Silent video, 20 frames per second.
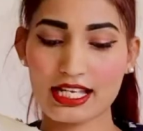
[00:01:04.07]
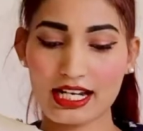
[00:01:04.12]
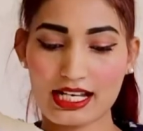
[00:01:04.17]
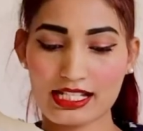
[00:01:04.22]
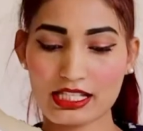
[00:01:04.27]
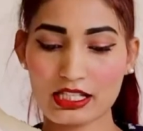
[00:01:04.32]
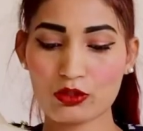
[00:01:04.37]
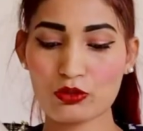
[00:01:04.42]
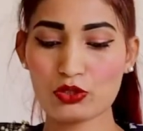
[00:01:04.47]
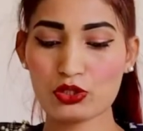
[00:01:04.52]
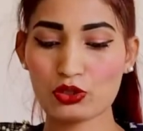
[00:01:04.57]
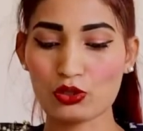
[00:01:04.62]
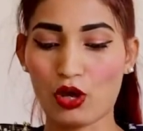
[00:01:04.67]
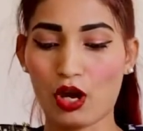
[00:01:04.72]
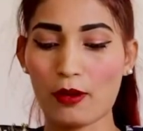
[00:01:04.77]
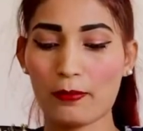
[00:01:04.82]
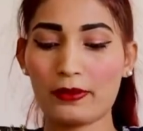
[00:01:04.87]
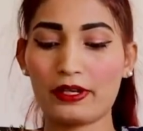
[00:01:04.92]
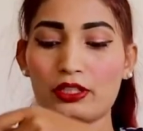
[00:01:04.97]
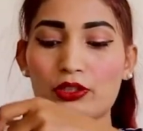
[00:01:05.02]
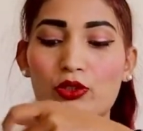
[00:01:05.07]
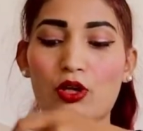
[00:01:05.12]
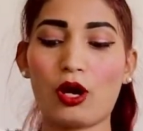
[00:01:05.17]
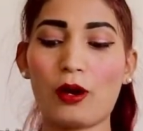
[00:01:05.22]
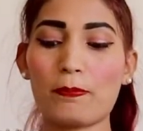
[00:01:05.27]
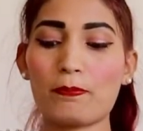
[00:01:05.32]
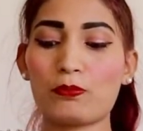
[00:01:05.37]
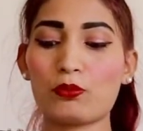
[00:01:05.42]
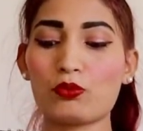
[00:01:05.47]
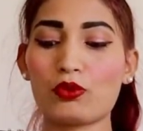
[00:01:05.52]
तरह से कुछ टॉप है
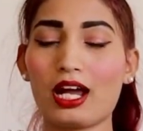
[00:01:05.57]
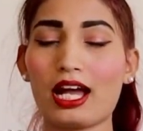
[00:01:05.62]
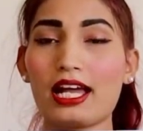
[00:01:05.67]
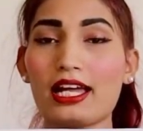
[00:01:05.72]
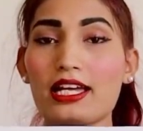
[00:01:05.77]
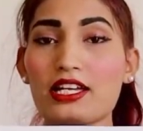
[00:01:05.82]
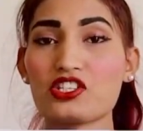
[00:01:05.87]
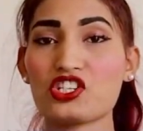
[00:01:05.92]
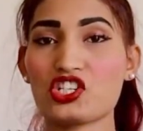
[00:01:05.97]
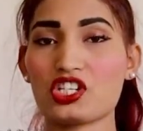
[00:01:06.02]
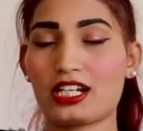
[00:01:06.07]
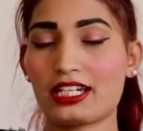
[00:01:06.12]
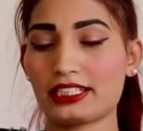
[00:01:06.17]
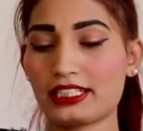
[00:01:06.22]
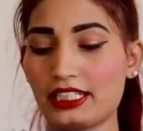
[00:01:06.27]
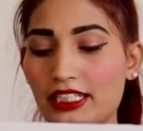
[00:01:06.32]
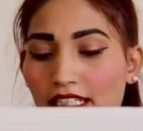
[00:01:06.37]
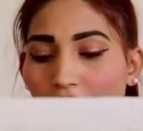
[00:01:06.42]
टॉप पूरा श्रक की